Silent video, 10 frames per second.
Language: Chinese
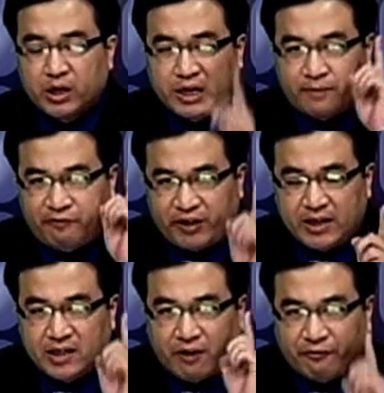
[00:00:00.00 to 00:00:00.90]
个非
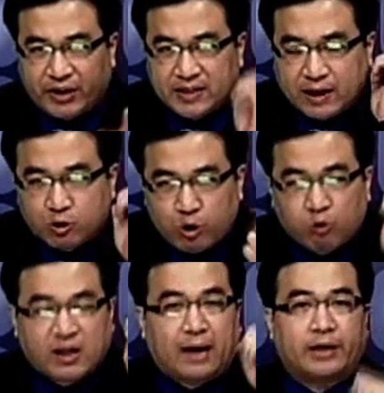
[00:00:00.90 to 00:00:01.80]
常非常重
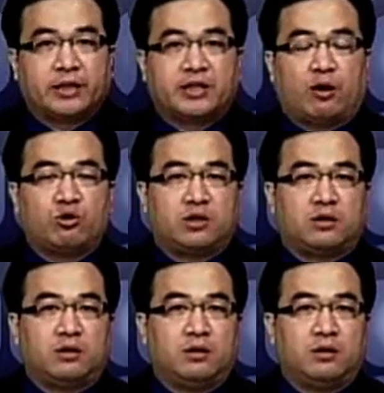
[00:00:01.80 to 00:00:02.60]
大的一个消息。